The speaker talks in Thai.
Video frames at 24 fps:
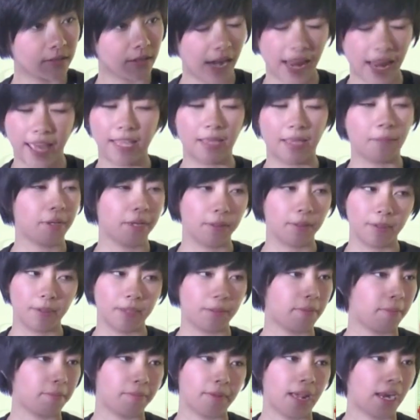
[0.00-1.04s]
อะไรเงี้ยมีมี
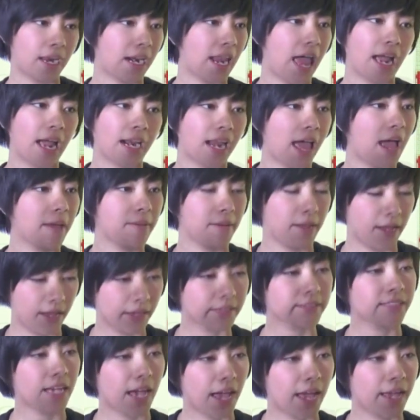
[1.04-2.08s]
แบบหลากหลากหลายมา
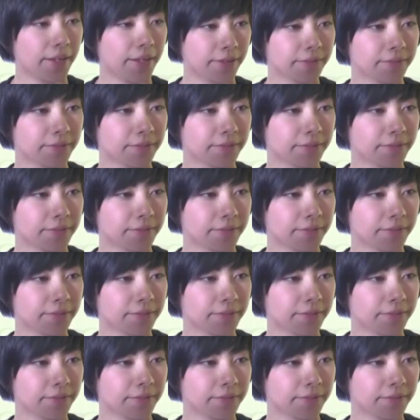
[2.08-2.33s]
กใช่